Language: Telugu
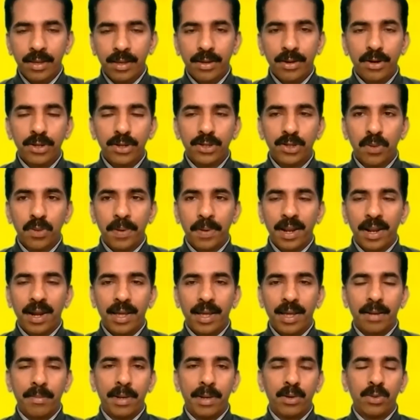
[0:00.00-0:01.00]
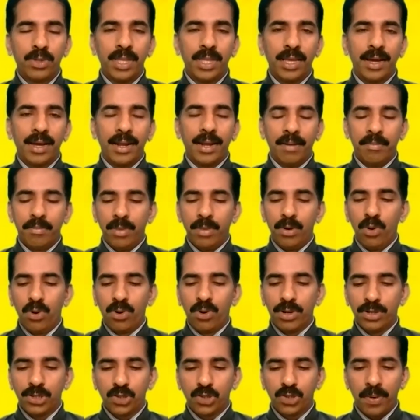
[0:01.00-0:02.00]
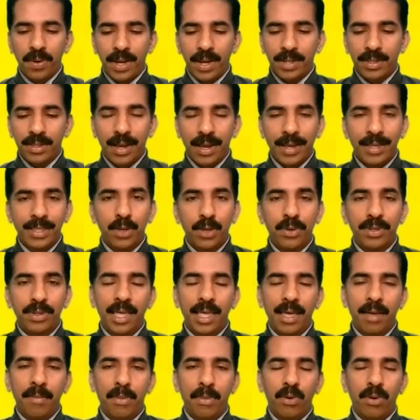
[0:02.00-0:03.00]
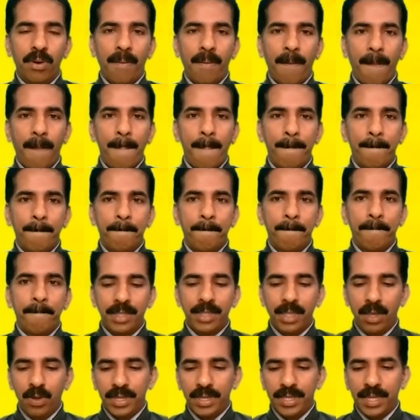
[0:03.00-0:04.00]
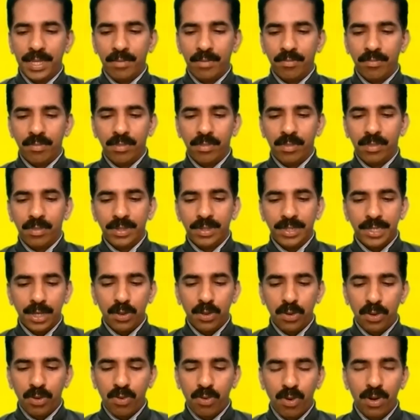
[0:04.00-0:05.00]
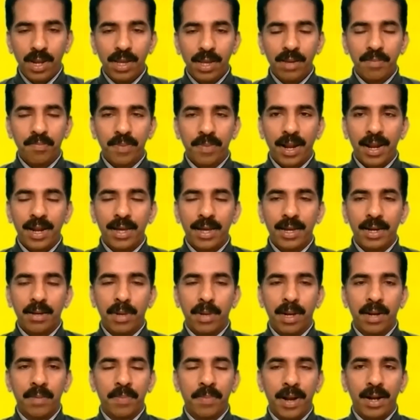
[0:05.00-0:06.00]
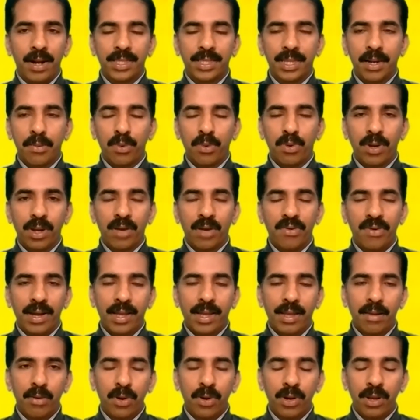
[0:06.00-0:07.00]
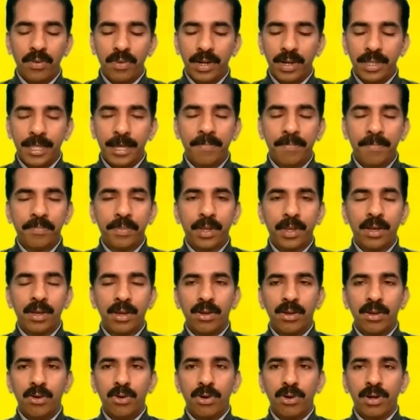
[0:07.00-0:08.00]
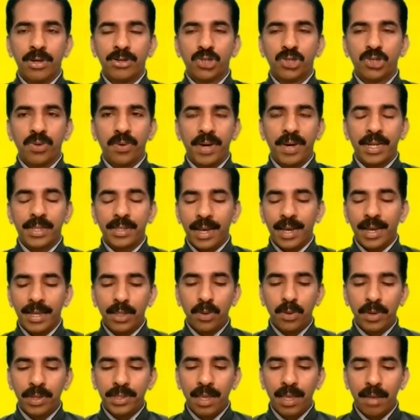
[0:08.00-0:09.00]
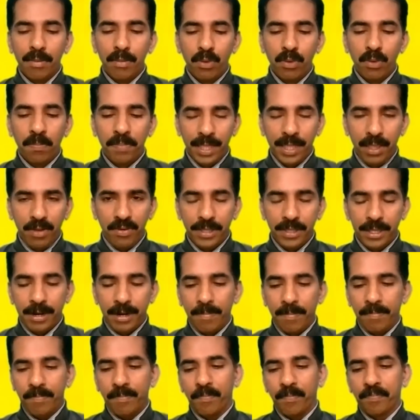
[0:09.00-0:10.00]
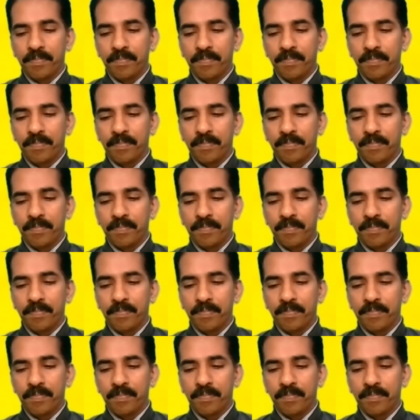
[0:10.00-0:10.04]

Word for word: ఈరోజు ప్రియులార మన ఉదయకాలం లూకోస్ వార్త ఐదవ అధ్యాయము పదవ దినం చదువుకొని ప్రియులార మన ప్రార్థన పూర్వక వాక్యంలోనికి వెళదాం లూకోస్ వార్త ఐదవ అధ్యాయము పదవ దినం